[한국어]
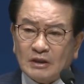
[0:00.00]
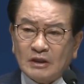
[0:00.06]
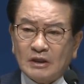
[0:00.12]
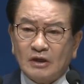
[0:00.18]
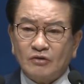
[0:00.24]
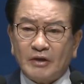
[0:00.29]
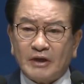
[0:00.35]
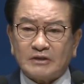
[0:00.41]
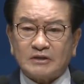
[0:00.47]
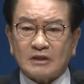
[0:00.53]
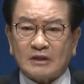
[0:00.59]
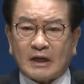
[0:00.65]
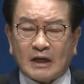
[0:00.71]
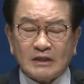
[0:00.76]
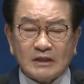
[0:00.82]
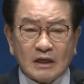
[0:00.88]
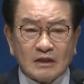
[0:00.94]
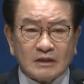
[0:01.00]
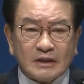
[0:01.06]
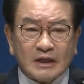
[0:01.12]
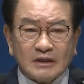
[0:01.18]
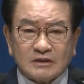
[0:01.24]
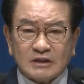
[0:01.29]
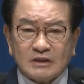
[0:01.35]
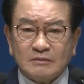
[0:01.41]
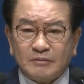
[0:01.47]
일을 위해서 가장
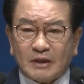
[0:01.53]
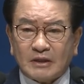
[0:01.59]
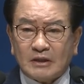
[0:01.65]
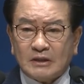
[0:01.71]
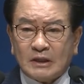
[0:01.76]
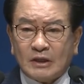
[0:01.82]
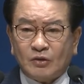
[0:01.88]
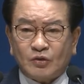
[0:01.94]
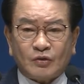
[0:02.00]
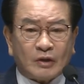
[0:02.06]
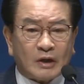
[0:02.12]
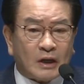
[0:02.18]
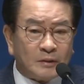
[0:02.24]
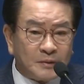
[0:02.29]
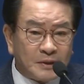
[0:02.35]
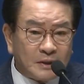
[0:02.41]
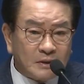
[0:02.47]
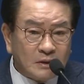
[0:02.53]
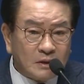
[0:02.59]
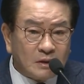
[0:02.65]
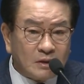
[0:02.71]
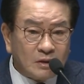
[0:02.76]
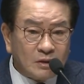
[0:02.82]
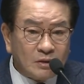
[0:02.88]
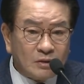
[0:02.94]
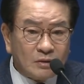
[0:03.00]
크게 쓰임받는 예언교회. 아멘.